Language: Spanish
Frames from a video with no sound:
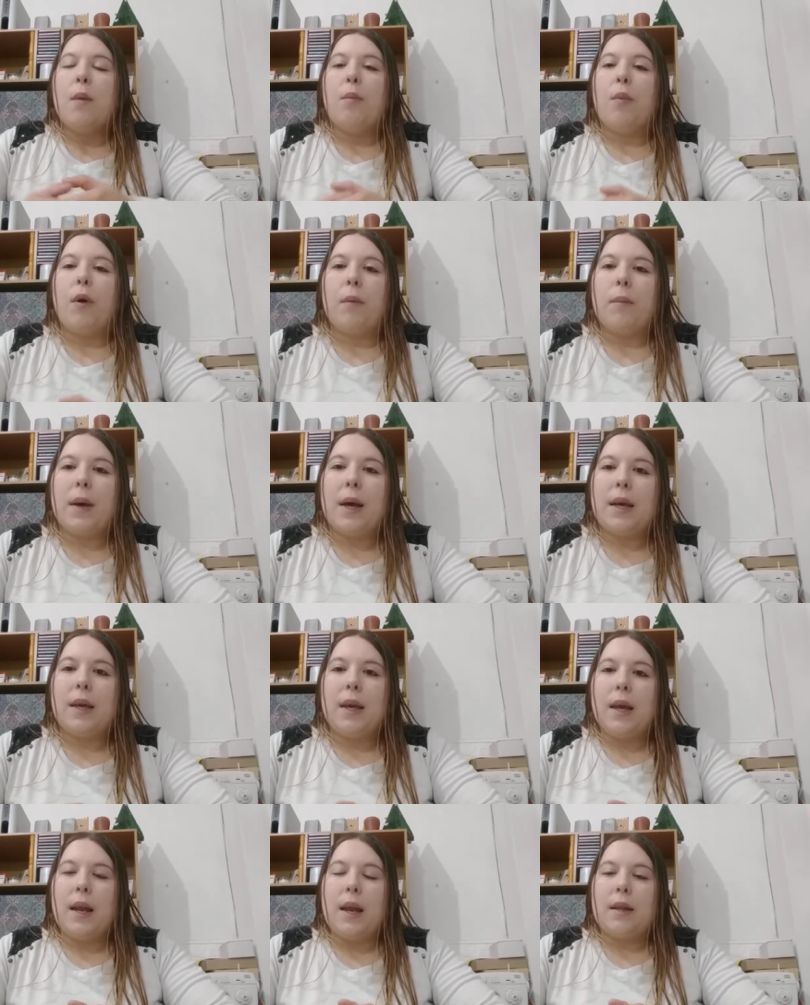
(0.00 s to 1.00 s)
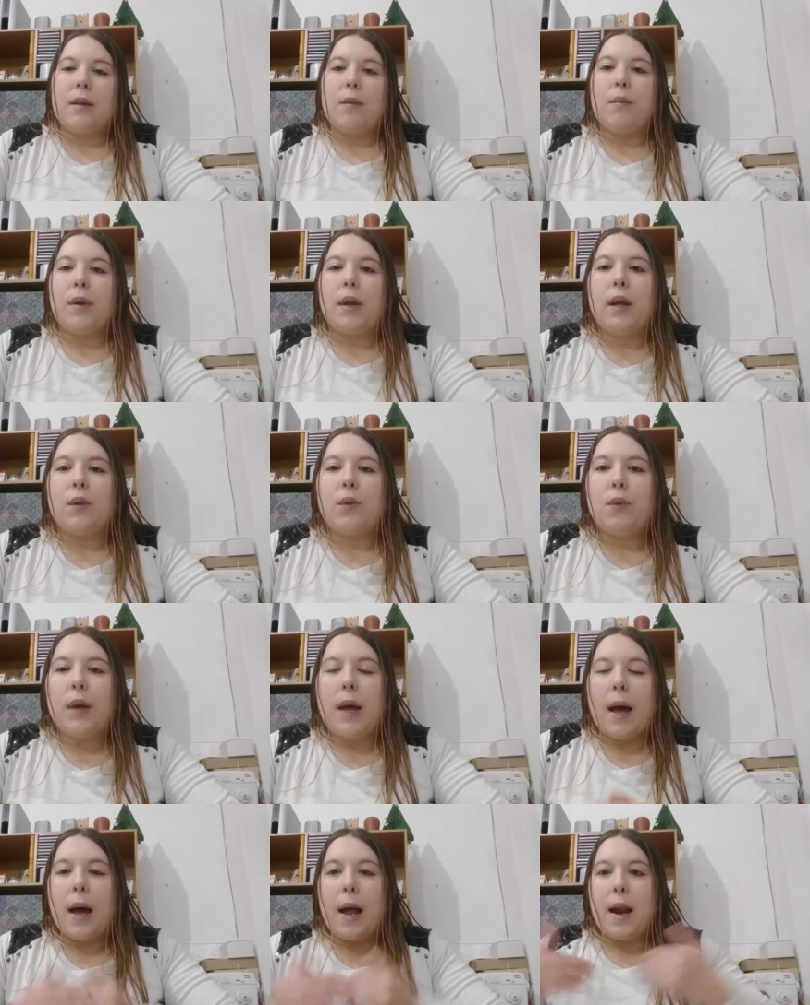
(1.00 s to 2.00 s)
Por más que la temperatura
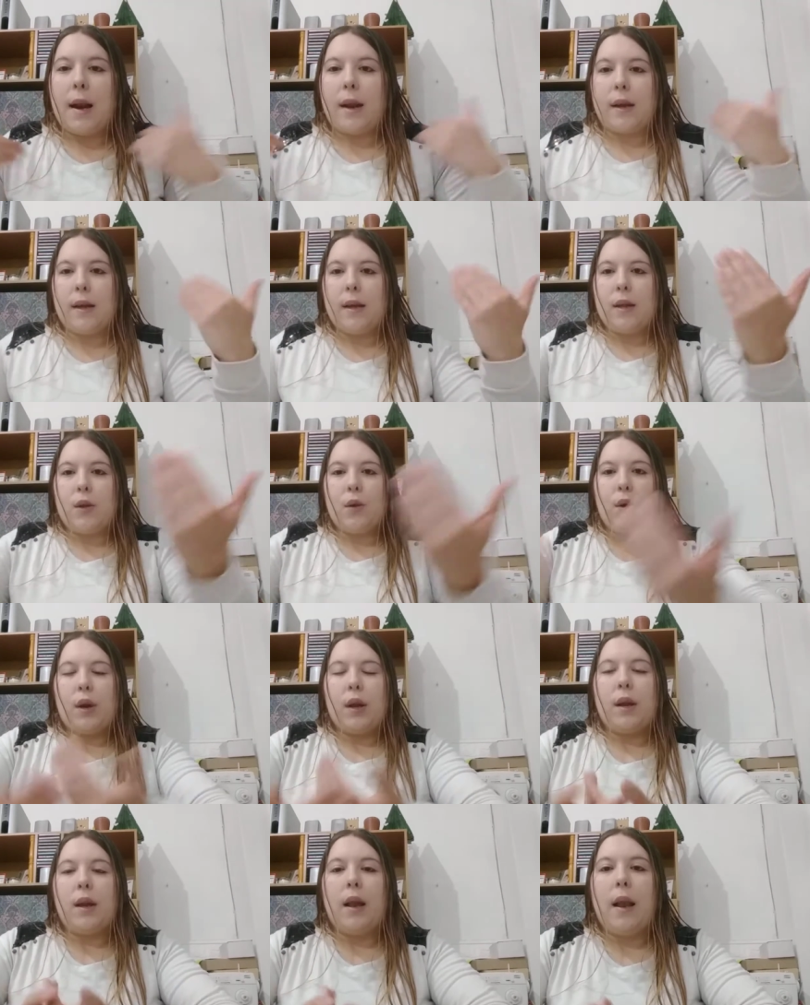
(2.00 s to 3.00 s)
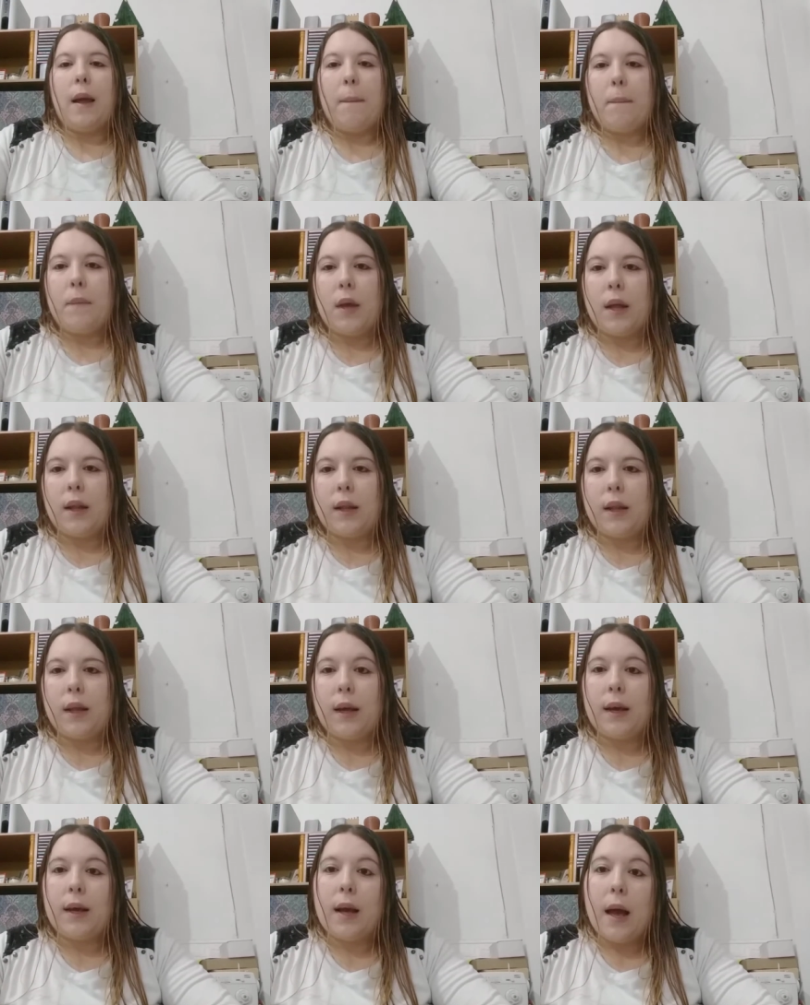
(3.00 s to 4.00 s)
alrededor en el ambiente
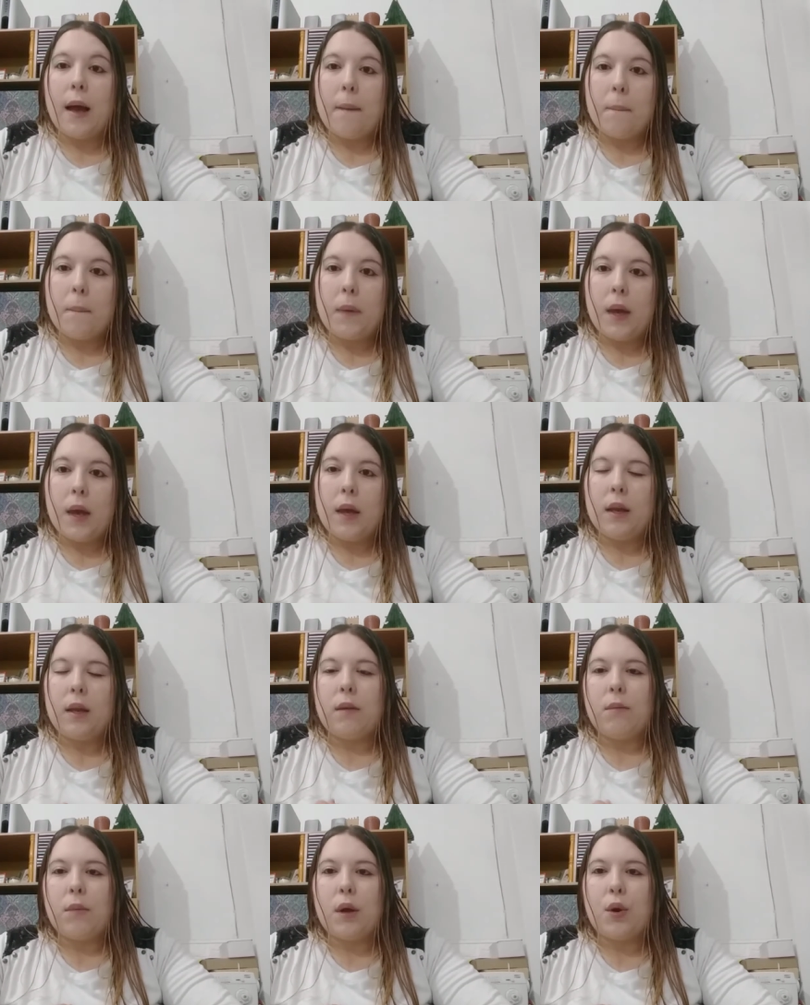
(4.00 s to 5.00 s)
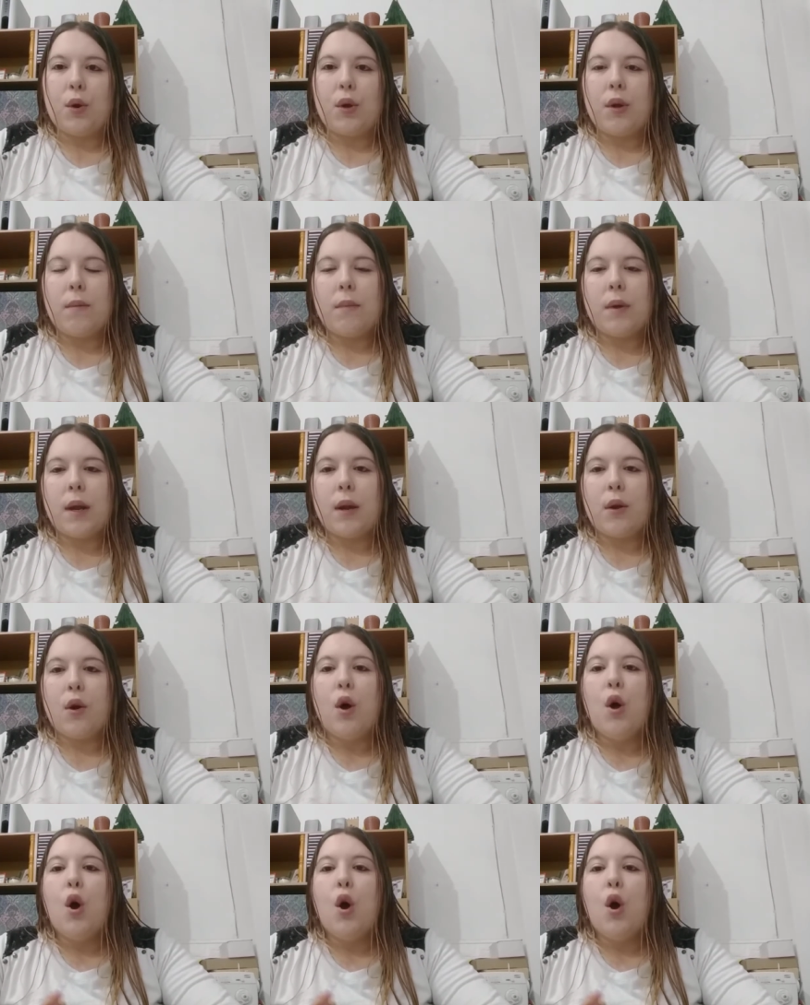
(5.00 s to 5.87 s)
cambie en invierno y en verano,